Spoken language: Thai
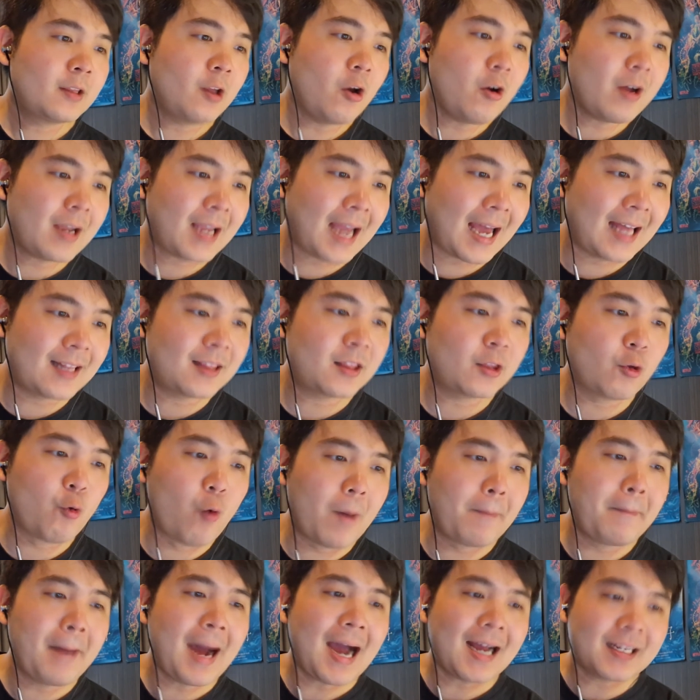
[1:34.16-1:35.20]
ต้องการตัว
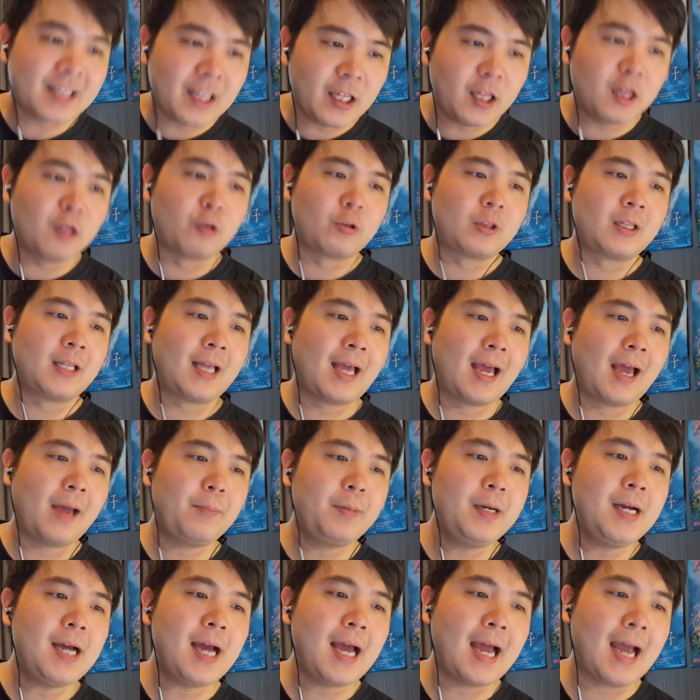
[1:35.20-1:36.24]
มากที่สุดนะฮะ
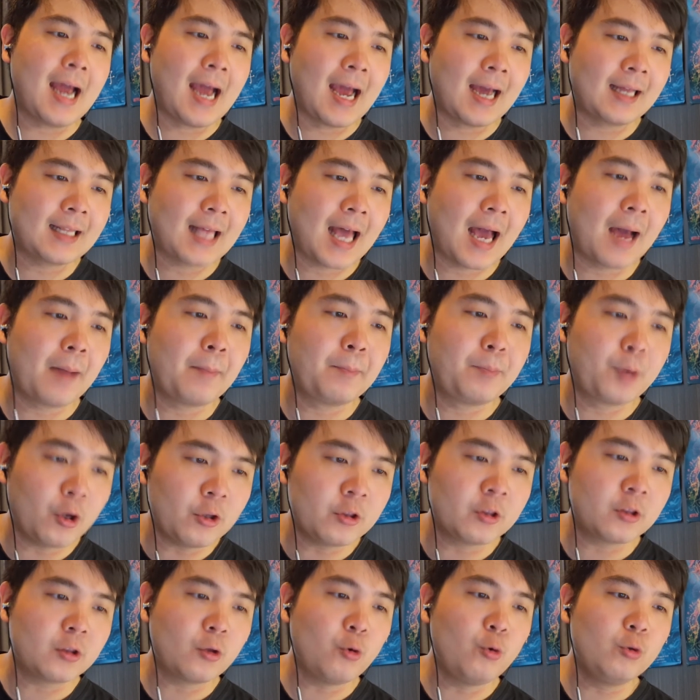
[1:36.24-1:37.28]
เพื่อหาทางปล้
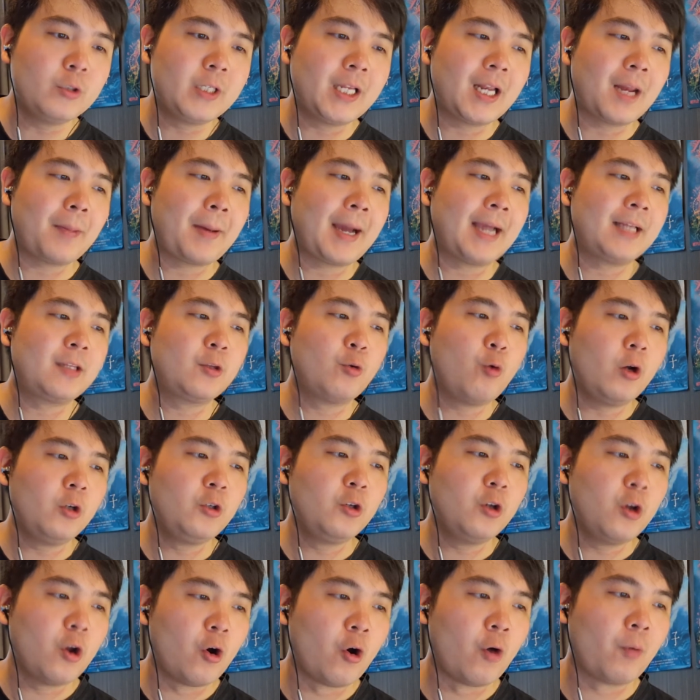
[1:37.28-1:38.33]
นตู้นิรภัยทั่ว
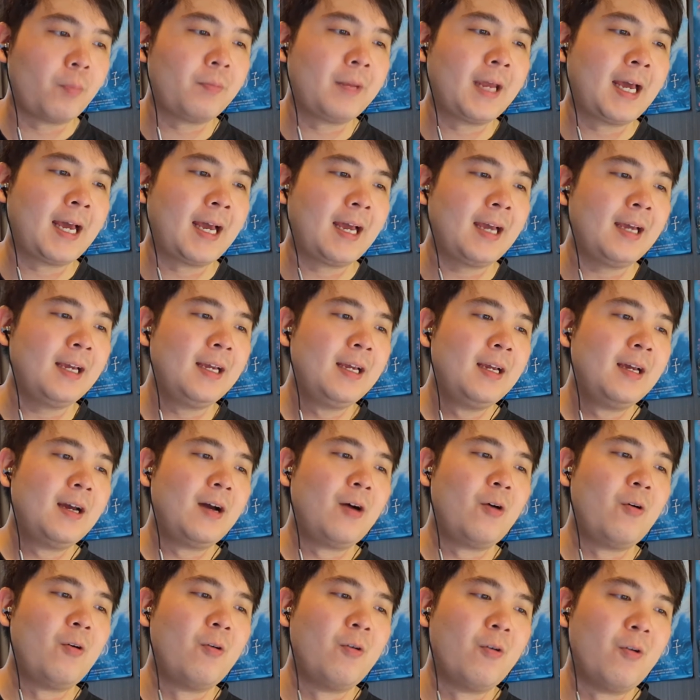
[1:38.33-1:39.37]
ยุโรปนะฮะ
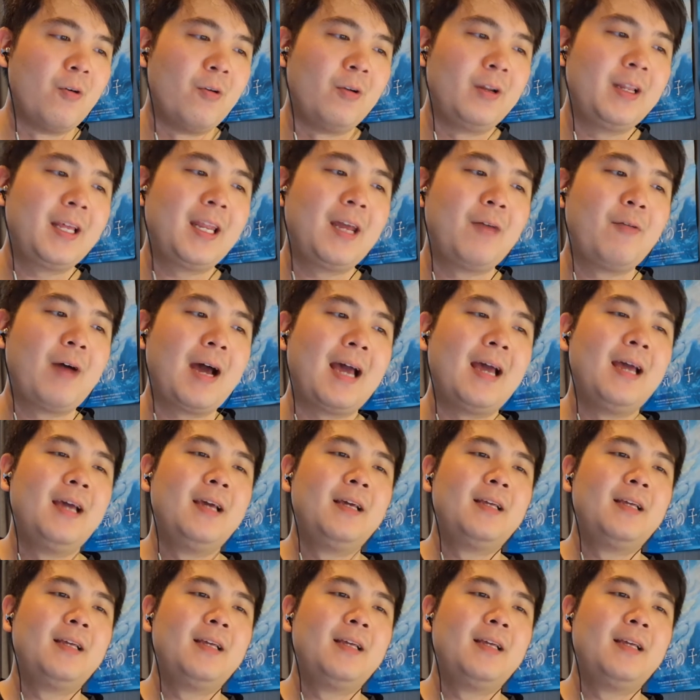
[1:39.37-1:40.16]
โอ้โหเรียกได้ว่า